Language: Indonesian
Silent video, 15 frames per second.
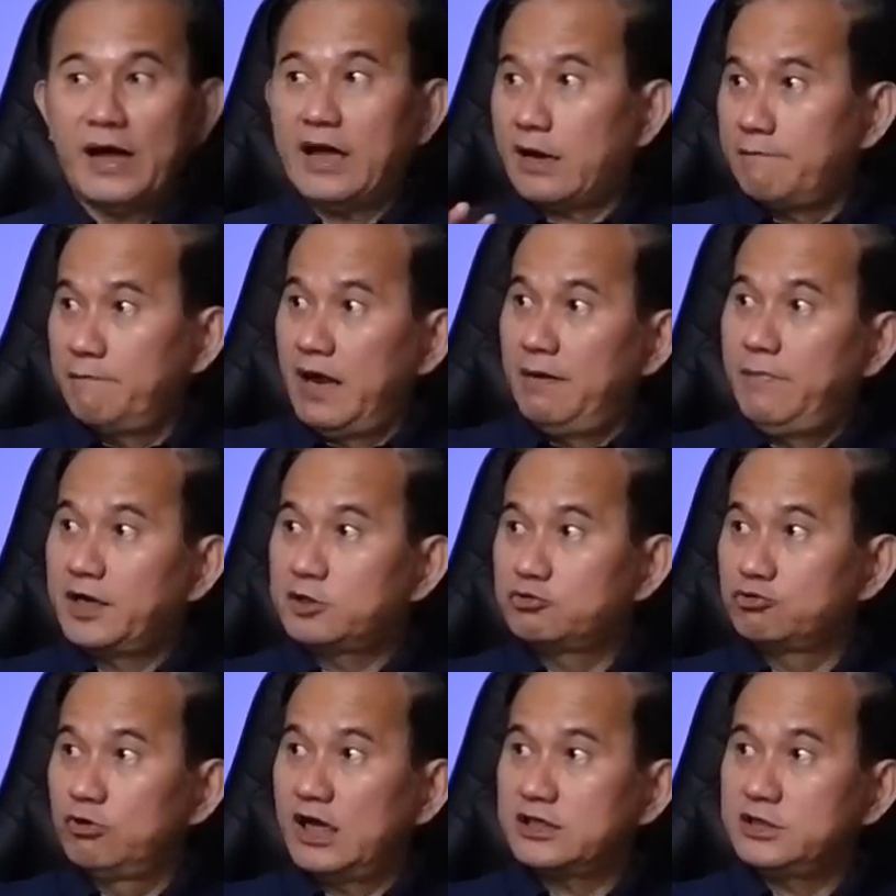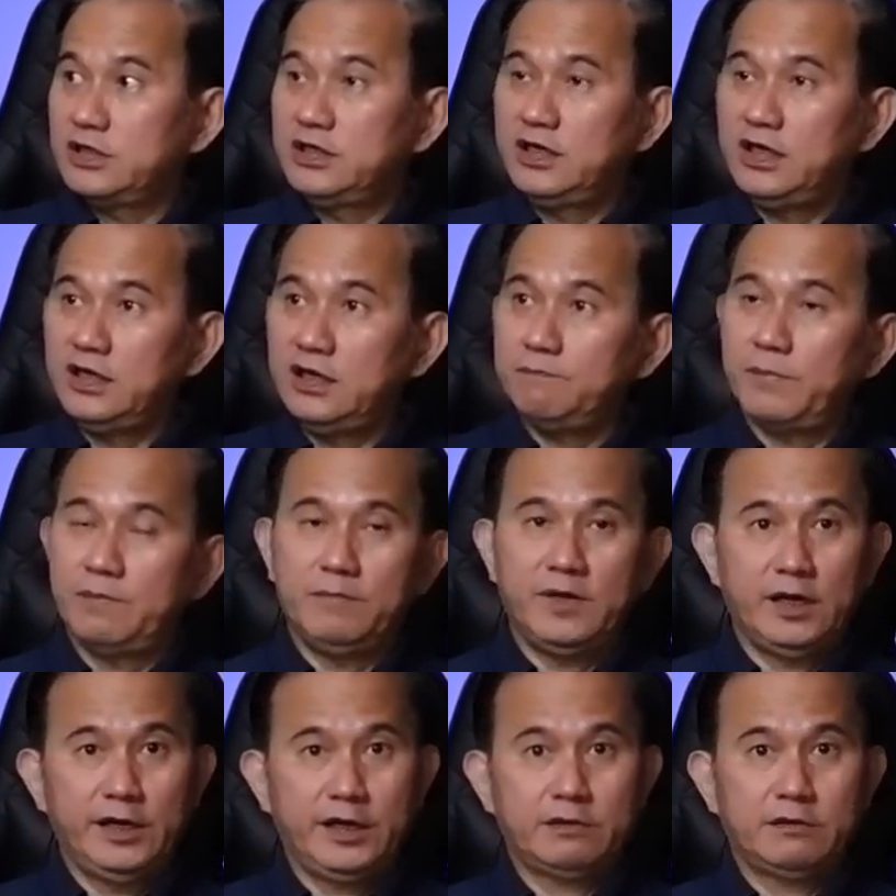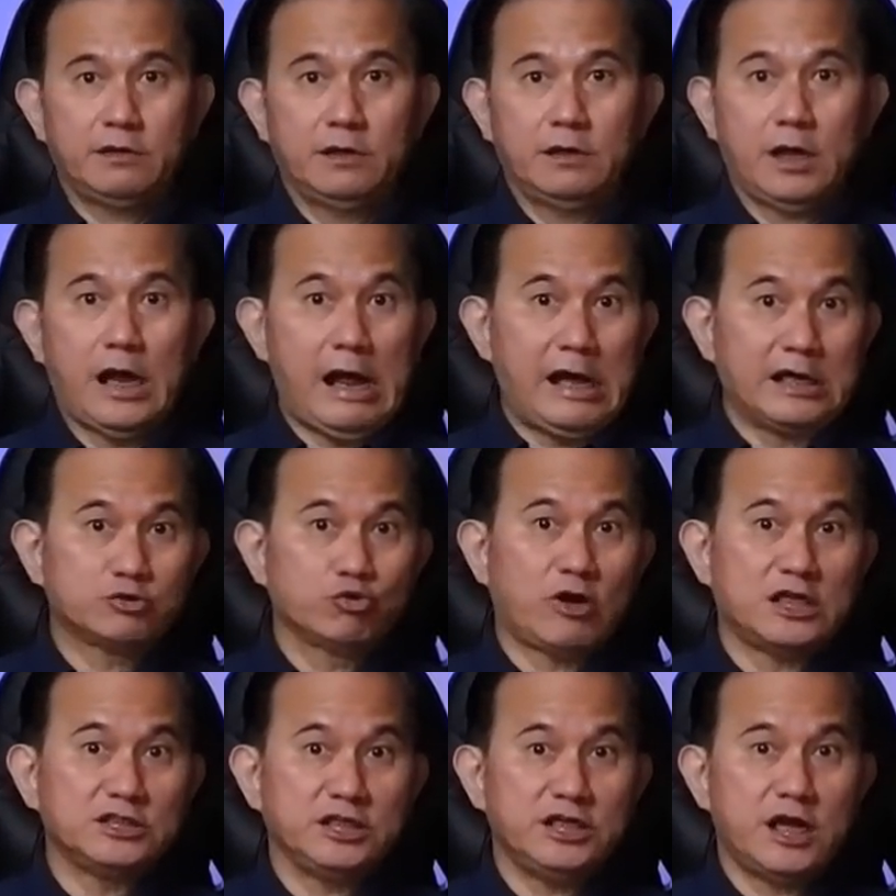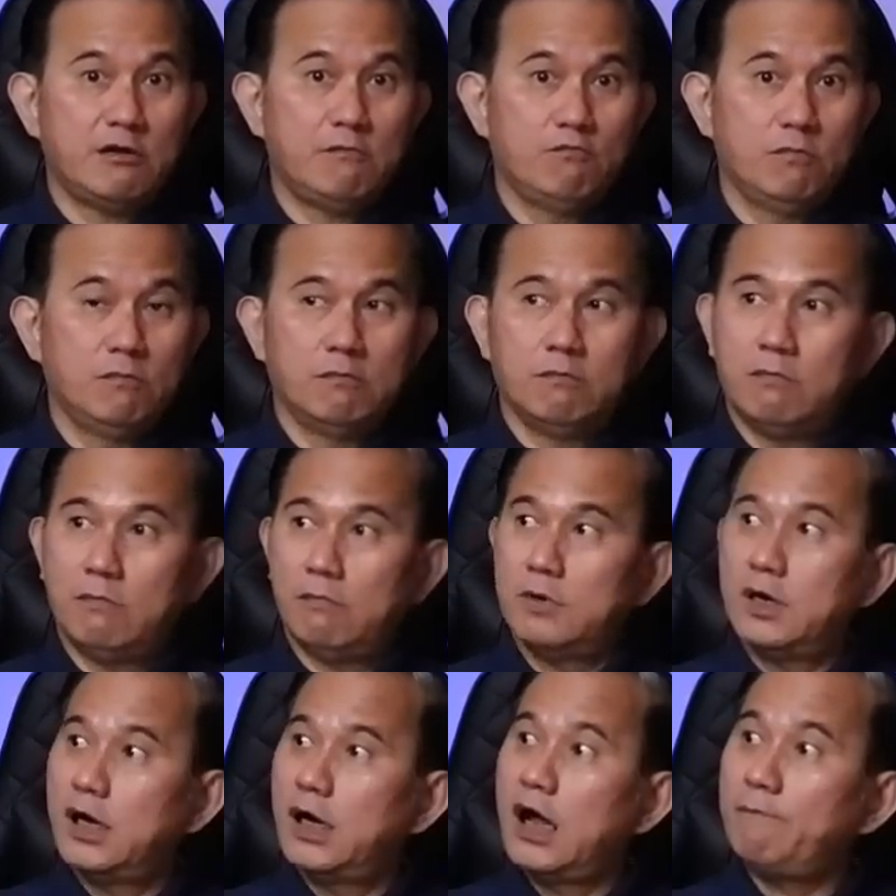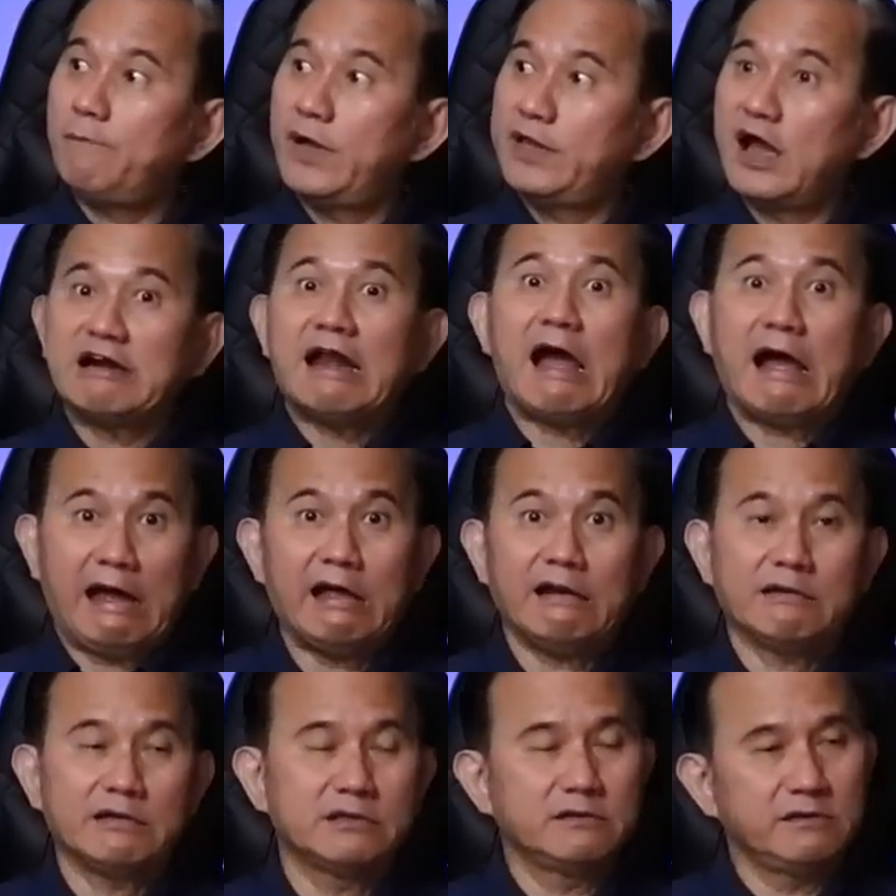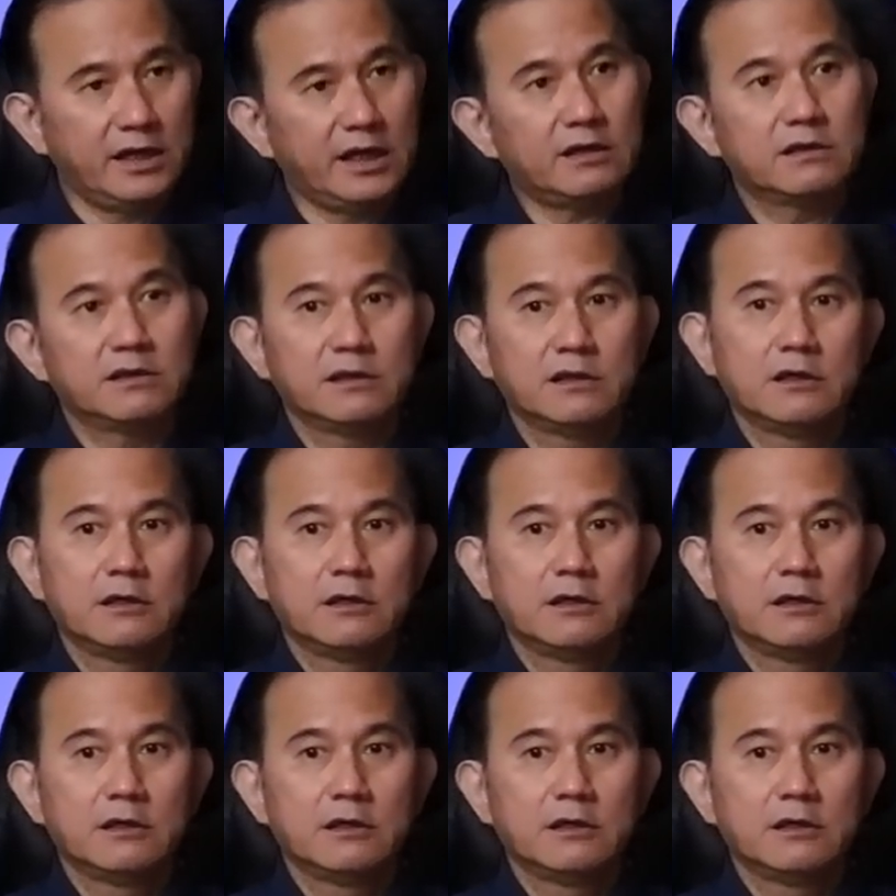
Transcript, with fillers: para bebek culas ini pemilik asuransi yang eh, apa yang nakal gitu ya.